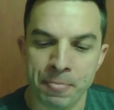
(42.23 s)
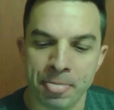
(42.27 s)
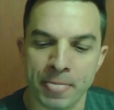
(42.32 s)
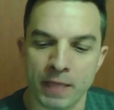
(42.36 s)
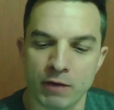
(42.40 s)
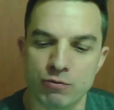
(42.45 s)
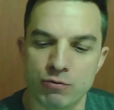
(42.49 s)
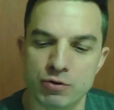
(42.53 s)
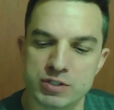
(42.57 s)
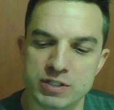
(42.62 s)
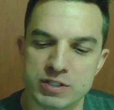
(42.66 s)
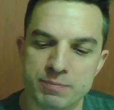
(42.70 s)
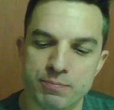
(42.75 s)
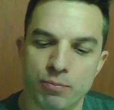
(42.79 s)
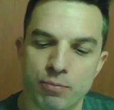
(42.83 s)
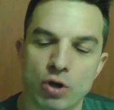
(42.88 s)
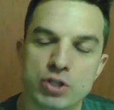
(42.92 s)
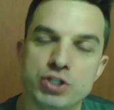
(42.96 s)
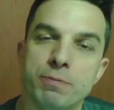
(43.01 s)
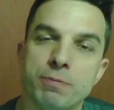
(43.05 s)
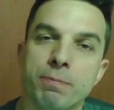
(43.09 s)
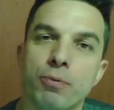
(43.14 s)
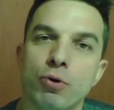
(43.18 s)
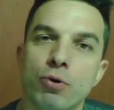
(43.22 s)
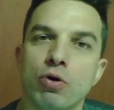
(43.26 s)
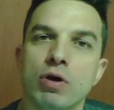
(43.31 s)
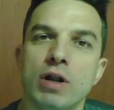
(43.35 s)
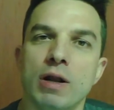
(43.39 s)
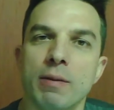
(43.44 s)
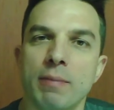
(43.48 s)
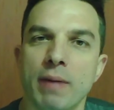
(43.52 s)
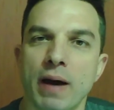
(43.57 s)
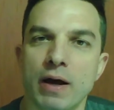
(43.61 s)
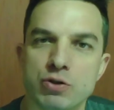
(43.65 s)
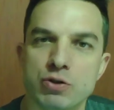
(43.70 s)
você pode
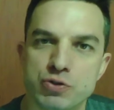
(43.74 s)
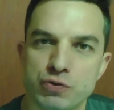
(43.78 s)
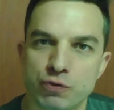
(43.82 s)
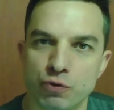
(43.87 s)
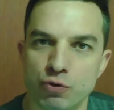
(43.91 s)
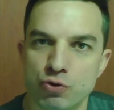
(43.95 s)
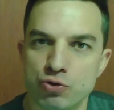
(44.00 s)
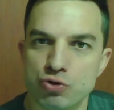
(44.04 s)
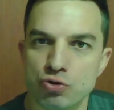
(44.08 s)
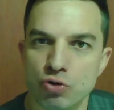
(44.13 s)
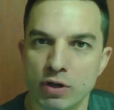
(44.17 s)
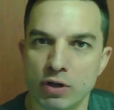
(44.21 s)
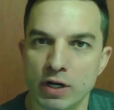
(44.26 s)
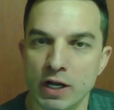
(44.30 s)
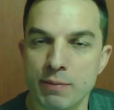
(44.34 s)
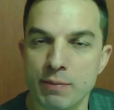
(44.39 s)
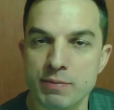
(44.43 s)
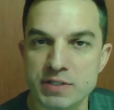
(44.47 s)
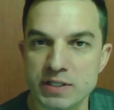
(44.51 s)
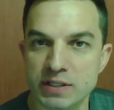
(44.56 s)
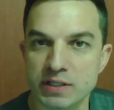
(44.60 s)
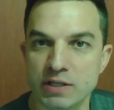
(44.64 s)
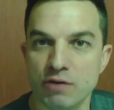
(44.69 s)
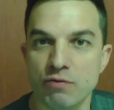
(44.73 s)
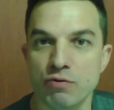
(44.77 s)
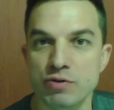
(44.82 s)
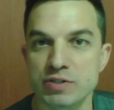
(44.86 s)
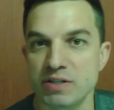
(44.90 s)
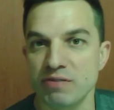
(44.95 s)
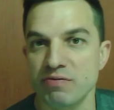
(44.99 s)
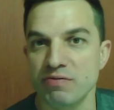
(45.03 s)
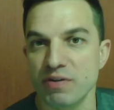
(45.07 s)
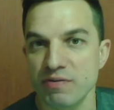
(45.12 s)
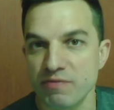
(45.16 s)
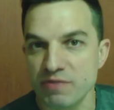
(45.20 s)
programar os fluxogramas, então você
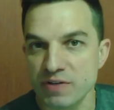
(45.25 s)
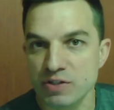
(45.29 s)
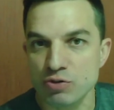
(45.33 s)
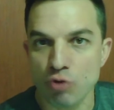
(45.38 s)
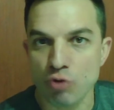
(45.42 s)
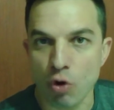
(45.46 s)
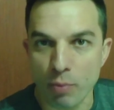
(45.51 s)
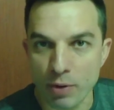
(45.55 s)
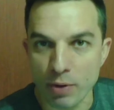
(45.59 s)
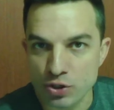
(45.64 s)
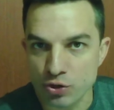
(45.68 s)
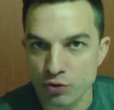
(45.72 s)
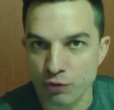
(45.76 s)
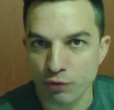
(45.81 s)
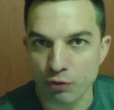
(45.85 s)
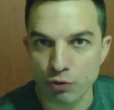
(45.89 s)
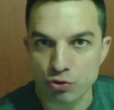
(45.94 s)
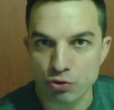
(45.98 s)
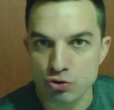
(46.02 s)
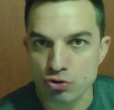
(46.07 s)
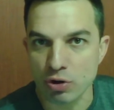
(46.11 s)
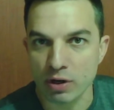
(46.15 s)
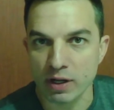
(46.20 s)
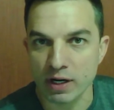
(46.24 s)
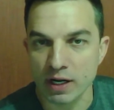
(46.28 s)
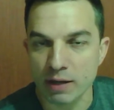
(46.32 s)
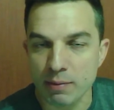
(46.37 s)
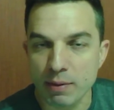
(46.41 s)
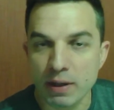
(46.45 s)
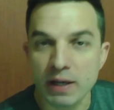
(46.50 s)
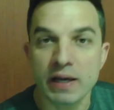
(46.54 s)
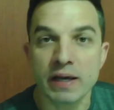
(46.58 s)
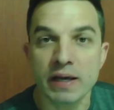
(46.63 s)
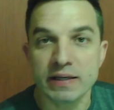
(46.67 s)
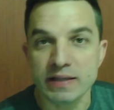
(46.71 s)
vê visualmente o fluxograma
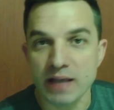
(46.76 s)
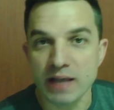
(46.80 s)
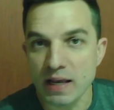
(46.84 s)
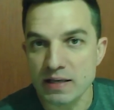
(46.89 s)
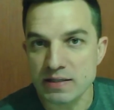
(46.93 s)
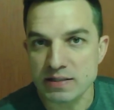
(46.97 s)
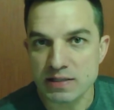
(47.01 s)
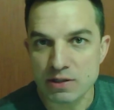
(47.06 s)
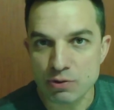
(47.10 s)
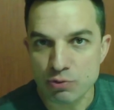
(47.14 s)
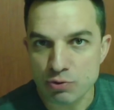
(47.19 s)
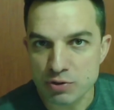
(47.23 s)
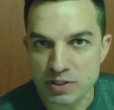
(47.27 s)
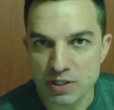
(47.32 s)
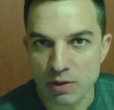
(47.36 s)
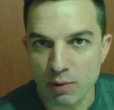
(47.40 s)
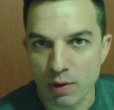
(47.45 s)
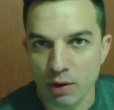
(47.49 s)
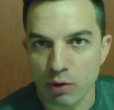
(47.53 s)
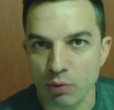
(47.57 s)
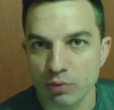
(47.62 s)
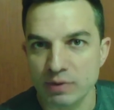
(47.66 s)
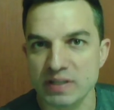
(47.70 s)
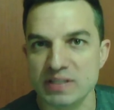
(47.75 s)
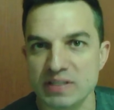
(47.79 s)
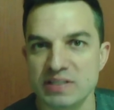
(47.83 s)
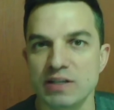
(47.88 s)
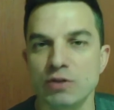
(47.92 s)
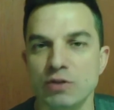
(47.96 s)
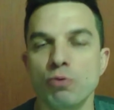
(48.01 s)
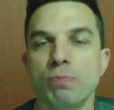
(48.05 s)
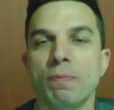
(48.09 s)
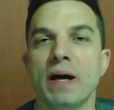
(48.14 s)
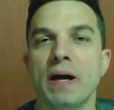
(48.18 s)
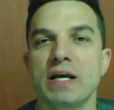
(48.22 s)
e a execução acontecendo
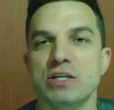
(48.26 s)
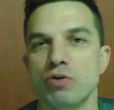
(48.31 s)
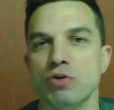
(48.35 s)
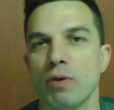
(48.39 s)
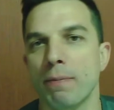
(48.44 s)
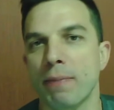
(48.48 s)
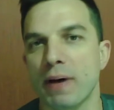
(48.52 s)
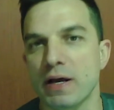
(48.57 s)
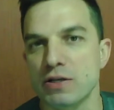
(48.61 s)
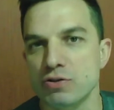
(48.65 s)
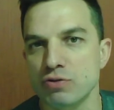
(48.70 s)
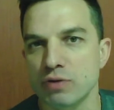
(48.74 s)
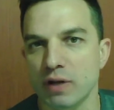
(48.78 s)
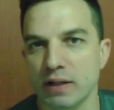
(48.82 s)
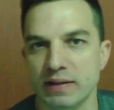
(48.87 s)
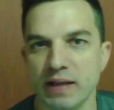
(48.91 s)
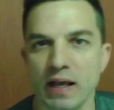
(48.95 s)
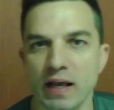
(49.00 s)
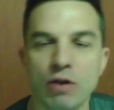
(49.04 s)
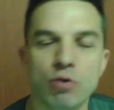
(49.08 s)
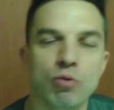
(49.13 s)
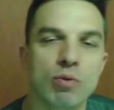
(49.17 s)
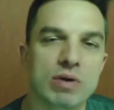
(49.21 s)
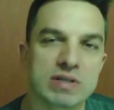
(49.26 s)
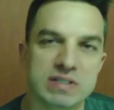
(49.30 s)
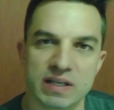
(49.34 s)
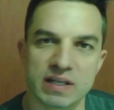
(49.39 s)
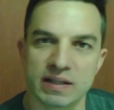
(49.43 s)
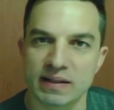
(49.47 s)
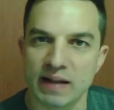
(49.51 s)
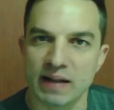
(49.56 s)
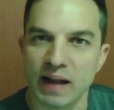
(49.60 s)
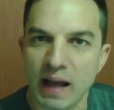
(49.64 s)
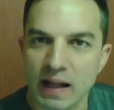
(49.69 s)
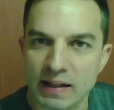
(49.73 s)
passo a passo na tela com as
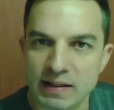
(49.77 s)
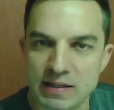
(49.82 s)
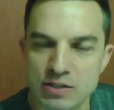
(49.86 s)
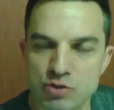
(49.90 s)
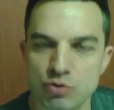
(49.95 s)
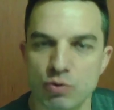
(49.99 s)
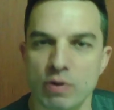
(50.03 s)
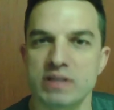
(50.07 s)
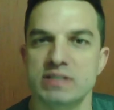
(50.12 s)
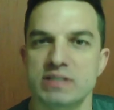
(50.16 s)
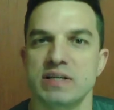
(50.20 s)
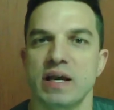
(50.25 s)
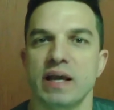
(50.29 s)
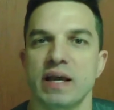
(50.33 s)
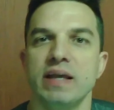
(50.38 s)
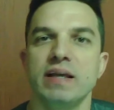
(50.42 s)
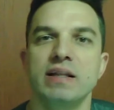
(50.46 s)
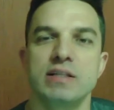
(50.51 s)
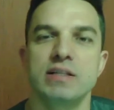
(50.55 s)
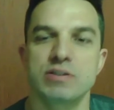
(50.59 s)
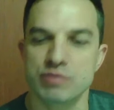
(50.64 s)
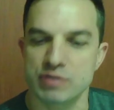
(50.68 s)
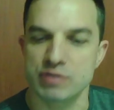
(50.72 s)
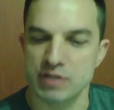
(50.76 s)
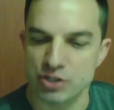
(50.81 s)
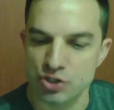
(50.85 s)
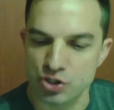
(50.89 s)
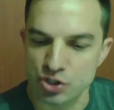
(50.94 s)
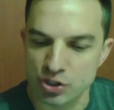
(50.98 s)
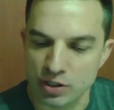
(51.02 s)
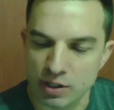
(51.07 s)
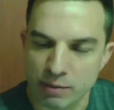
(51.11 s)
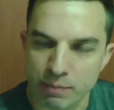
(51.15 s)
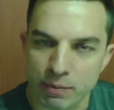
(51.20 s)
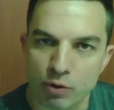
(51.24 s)
entradas, com as saídas, você
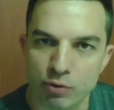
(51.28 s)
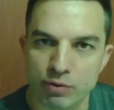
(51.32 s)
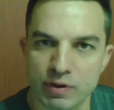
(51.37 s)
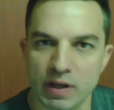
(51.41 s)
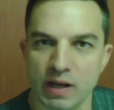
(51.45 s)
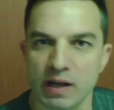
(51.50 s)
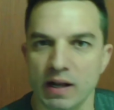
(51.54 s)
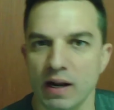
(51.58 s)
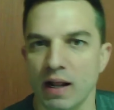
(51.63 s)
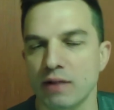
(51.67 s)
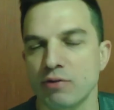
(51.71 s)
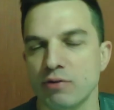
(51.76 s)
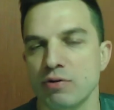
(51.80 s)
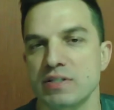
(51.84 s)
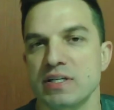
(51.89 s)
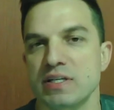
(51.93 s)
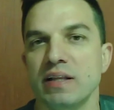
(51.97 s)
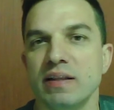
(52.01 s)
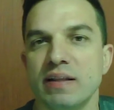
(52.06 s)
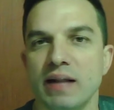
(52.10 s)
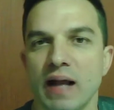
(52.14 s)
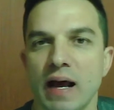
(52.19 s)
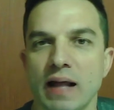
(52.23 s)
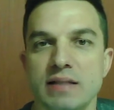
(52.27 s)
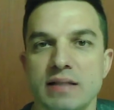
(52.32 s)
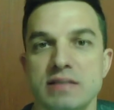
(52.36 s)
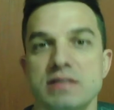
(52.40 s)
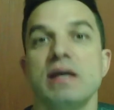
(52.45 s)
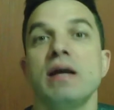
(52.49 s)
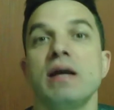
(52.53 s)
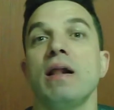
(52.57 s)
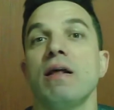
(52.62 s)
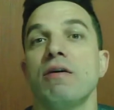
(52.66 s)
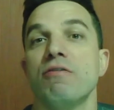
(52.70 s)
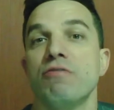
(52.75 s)
digita pelo teclado as entradas,
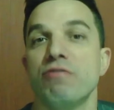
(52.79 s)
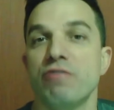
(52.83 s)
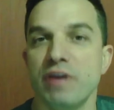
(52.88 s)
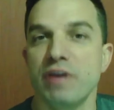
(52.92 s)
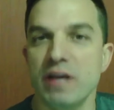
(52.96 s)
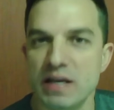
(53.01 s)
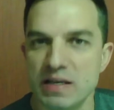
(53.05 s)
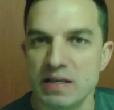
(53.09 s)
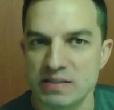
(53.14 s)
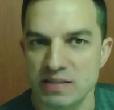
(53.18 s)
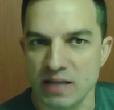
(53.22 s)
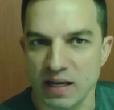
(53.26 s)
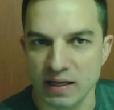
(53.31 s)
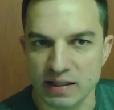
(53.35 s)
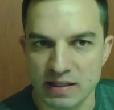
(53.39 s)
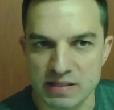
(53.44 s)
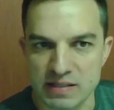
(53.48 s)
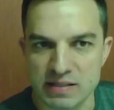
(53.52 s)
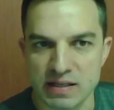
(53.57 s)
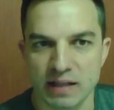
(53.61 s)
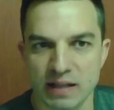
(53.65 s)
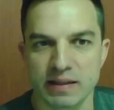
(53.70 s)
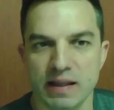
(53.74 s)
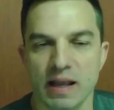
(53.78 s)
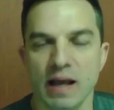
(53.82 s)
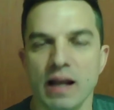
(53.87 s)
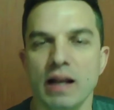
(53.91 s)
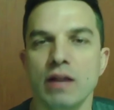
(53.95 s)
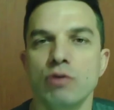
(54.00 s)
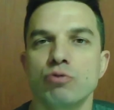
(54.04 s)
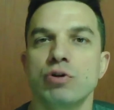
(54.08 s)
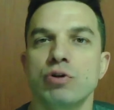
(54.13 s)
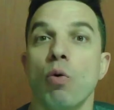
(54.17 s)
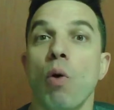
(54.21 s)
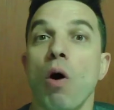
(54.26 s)
vê as saídas na tela, o
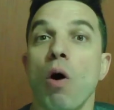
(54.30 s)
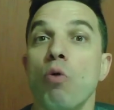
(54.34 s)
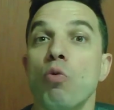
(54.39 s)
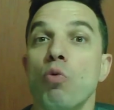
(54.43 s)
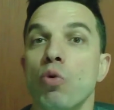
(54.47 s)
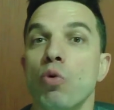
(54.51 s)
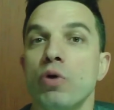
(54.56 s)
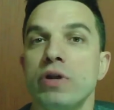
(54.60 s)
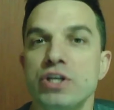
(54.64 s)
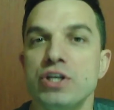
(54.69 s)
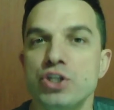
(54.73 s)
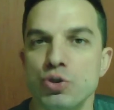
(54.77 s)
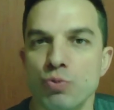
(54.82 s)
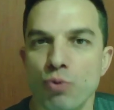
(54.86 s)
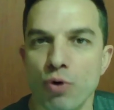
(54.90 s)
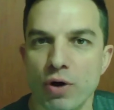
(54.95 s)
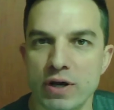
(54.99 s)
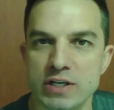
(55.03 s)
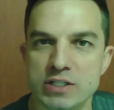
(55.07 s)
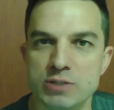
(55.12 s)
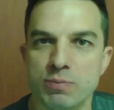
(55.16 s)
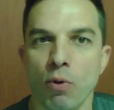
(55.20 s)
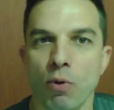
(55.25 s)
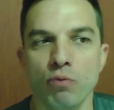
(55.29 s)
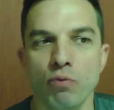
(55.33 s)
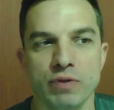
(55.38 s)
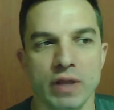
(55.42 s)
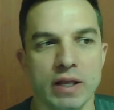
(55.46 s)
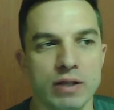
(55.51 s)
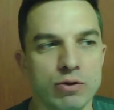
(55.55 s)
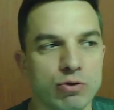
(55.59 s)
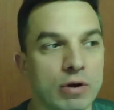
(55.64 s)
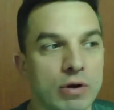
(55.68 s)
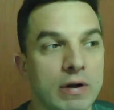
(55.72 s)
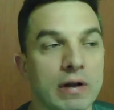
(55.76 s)
teu algoritmo
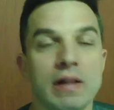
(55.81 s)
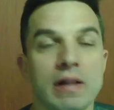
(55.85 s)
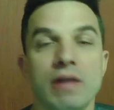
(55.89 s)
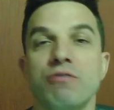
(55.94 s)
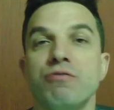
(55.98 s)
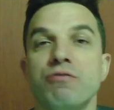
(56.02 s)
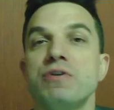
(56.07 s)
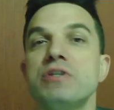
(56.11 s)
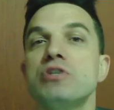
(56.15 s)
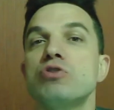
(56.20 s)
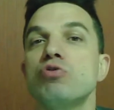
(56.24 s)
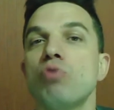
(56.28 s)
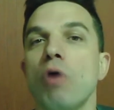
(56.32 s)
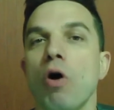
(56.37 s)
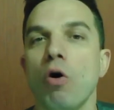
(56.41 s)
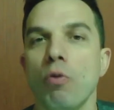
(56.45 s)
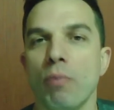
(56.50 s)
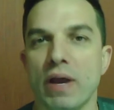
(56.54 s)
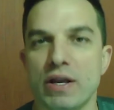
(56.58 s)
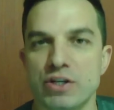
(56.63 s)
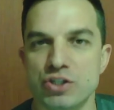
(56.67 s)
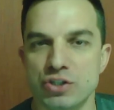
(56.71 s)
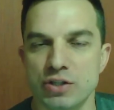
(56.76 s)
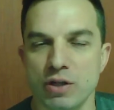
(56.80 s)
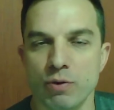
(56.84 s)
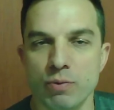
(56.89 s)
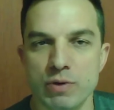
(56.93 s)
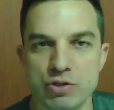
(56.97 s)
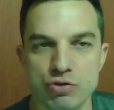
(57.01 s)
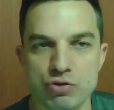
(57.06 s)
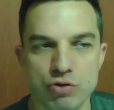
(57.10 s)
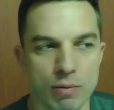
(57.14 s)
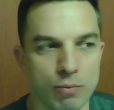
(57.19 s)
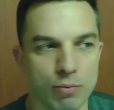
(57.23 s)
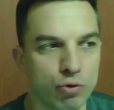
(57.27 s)
respondendo visualmente. Então,
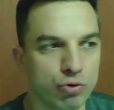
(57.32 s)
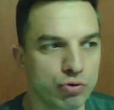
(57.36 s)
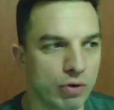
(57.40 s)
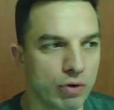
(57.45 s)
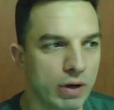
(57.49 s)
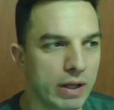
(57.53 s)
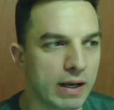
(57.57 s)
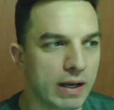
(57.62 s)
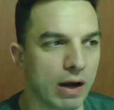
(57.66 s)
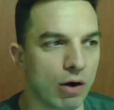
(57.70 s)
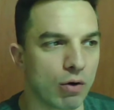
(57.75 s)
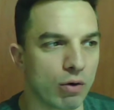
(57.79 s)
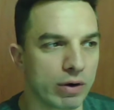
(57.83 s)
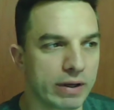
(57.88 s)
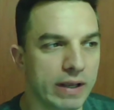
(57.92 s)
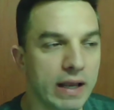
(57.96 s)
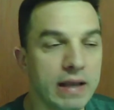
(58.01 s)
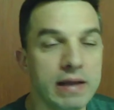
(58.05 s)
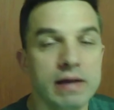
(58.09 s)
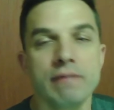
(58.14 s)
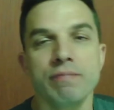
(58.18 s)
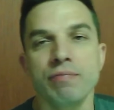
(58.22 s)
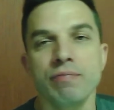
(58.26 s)
isso é muito legal, ok?